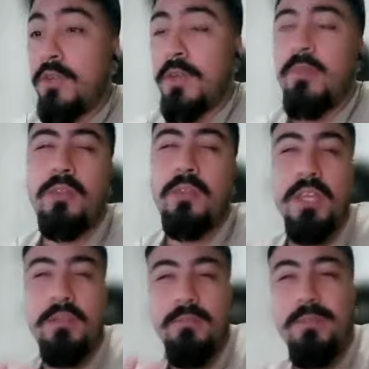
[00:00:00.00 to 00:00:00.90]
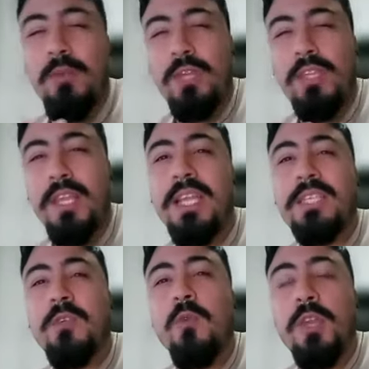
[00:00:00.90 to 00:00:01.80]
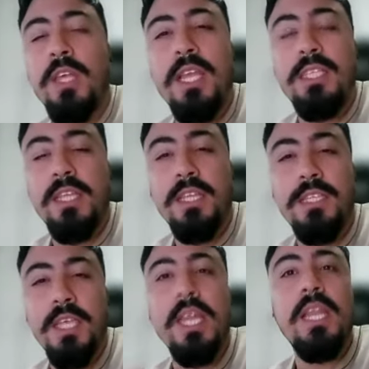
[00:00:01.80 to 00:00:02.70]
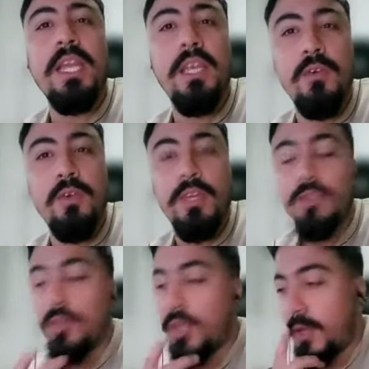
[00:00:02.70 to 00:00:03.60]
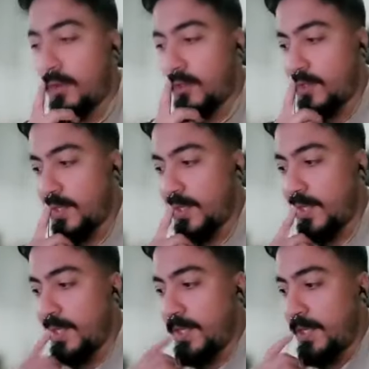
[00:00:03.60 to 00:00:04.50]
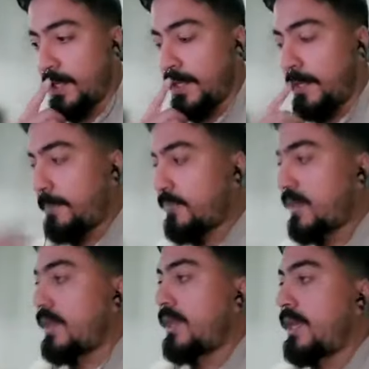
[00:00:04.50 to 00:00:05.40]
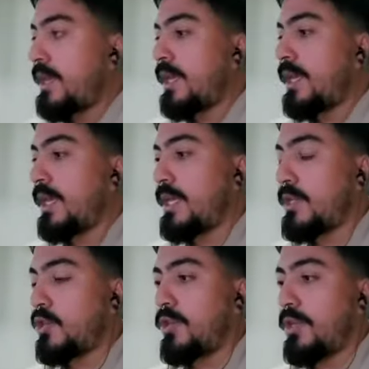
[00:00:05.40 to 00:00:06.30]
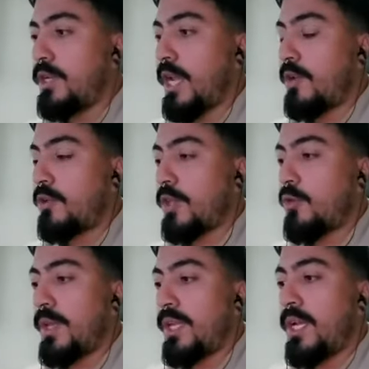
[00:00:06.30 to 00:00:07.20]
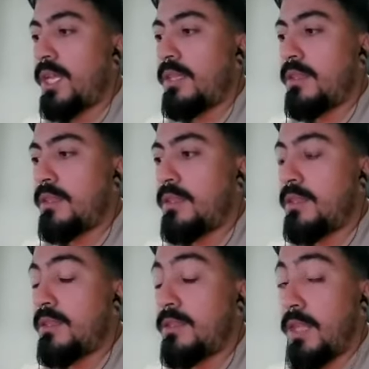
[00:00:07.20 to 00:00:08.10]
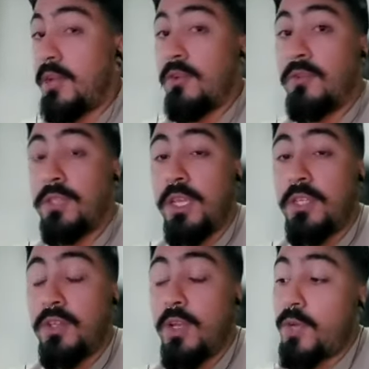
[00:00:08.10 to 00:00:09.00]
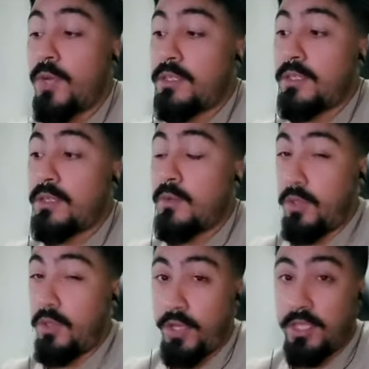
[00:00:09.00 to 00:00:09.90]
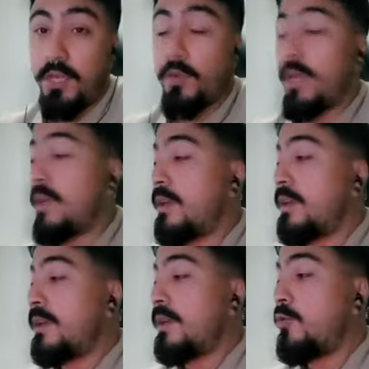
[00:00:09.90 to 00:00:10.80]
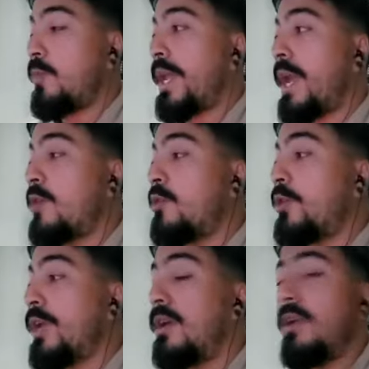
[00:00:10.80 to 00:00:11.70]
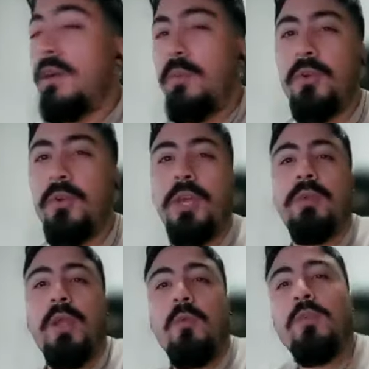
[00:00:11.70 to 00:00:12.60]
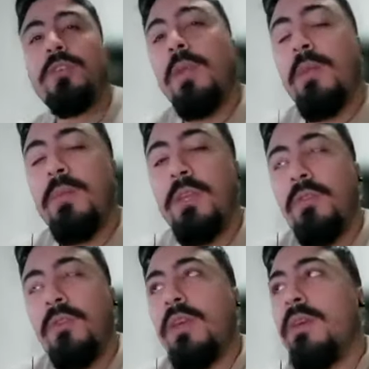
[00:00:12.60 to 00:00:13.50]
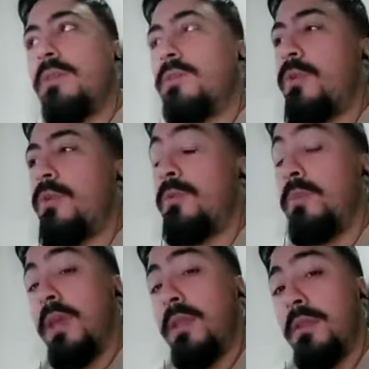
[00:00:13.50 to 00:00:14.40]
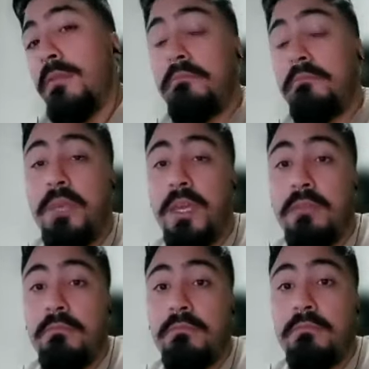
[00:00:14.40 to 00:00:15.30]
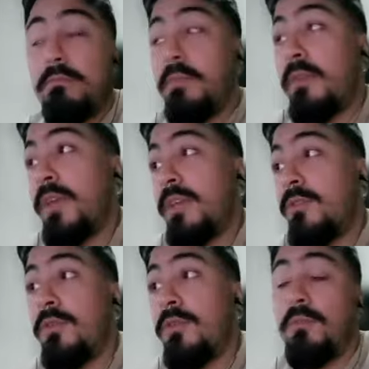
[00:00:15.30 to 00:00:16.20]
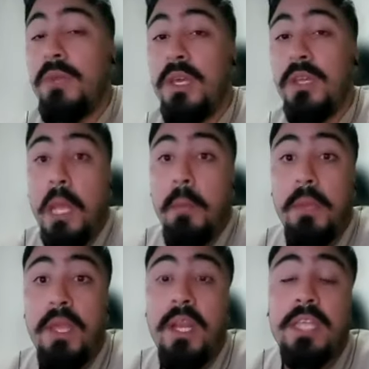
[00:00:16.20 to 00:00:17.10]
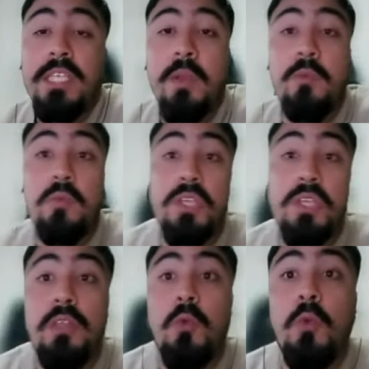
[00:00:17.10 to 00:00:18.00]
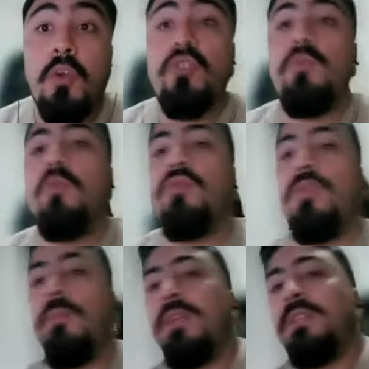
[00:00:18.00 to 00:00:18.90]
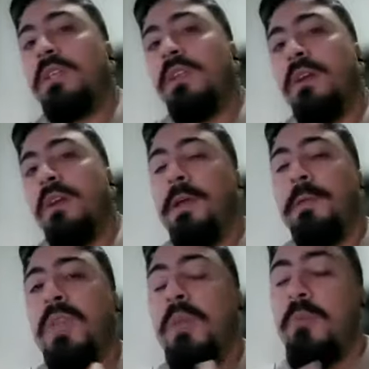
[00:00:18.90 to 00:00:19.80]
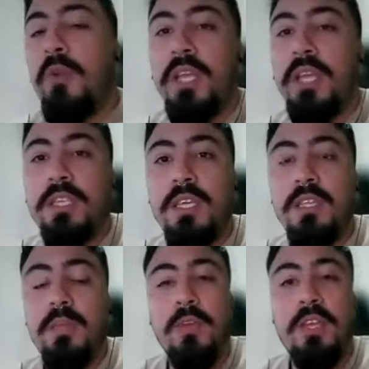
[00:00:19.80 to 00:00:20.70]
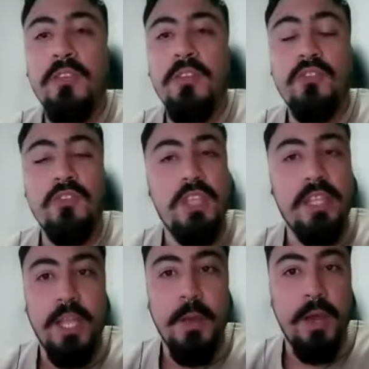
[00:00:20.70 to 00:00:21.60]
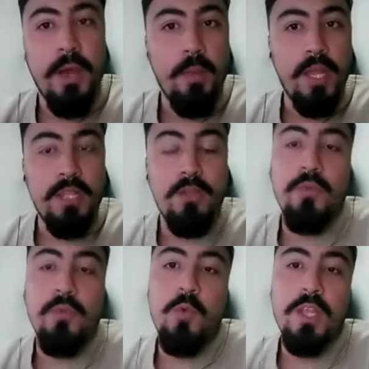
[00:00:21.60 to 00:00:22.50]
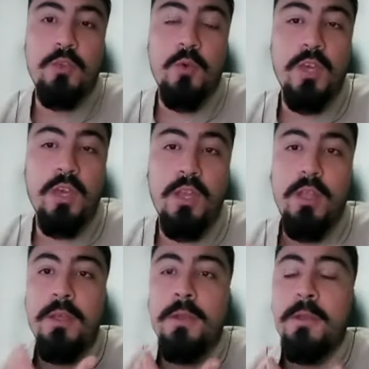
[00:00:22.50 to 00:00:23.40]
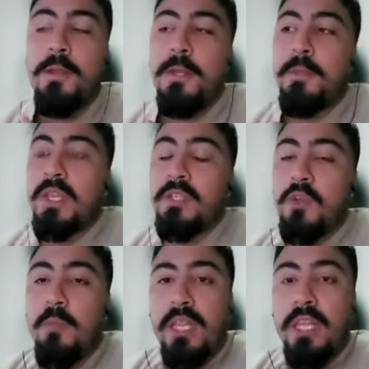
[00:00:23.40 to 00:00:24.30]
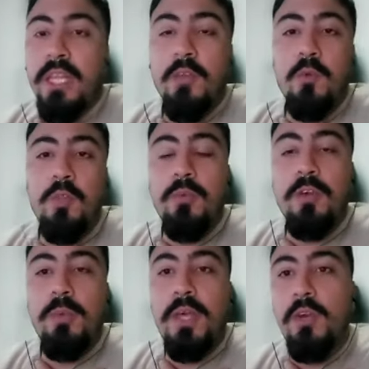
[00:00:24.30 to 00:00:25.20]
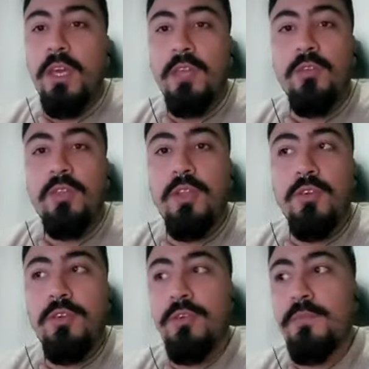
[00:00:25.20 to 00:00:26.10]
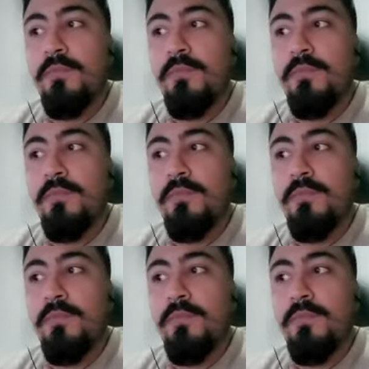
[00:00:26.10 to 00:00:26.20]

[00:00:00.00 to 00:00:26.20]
para, para que ustedes tengan la seguridad y la certeza de que he leído esos trabajos. Eh, que de hecho, la nota numérica tiene en consideración algunas cuestiones que voy a enumerar ahora. ¿Por qué? Porque algunos habrán visto que pongo bien, bien, perfecto, bien, y reciben un 7, un 8, y muchos me dicen, ¿y por qué este 7? Porque este 8? Si en el trabajo práctico figura todo bien soy partidario de un tipo de pedagogía en donde no